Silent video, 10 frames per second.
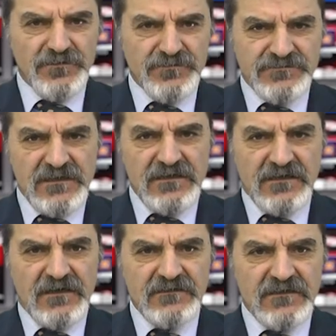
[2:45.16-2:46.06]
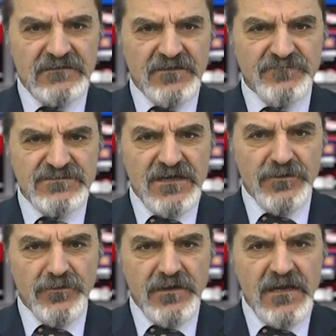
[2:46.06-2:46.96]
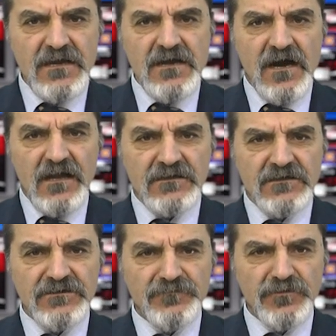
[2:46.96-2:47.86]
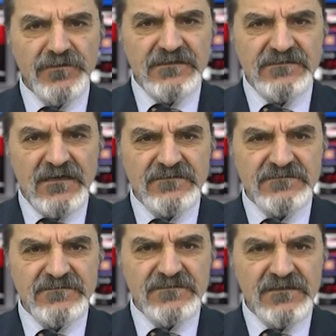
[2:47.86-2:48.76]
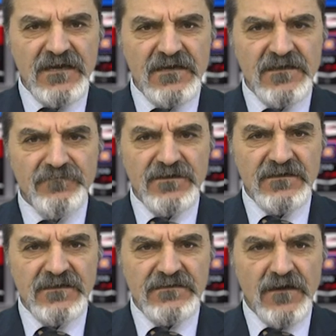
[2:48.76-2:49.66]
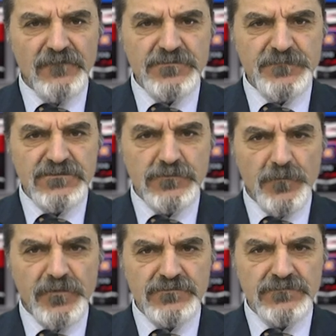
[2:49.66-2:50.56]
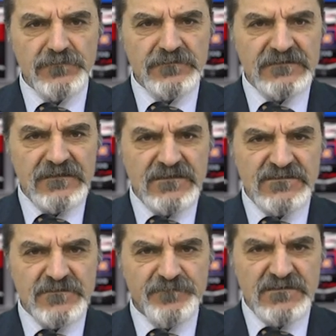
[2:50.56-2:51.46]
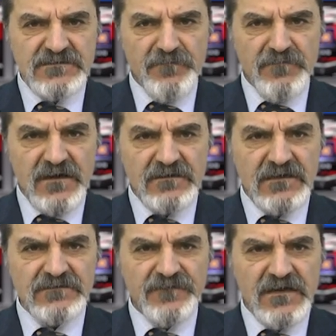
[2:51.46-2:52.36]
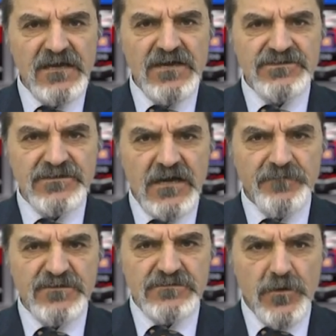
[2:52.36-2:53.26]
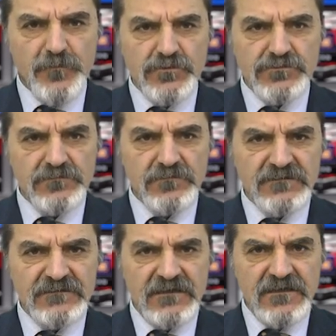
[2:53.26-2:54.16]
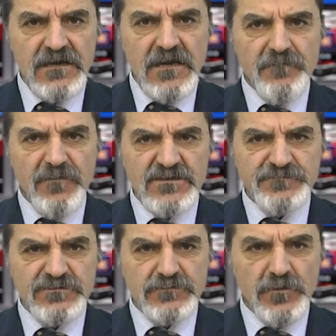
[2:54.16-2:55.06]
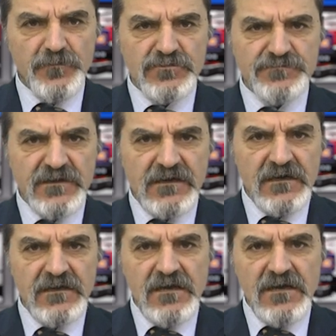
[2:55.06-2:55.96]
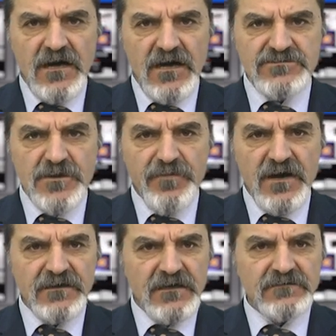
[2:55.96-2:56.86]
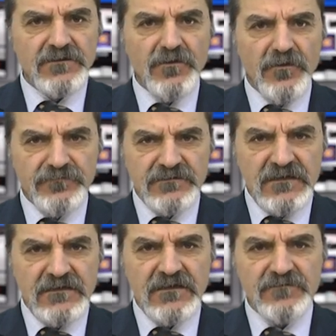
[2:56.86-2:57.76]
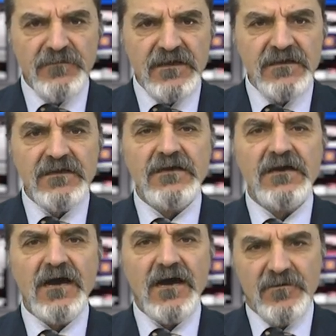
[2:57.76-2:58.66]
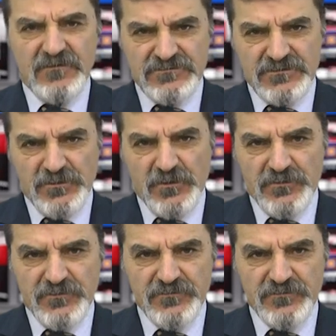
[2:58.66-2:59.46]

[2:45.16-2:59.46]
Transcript: Üstelik kaynaklarımıza göre halkın bu itaatsizlik eylemlerine Davuş Piskoposluğu lideri Sırpazan Bagrat ve Şirak Piskoposluğu lideri Başpiskopos Mikail Acapahyan önderlik etmeyi amaçlıyor.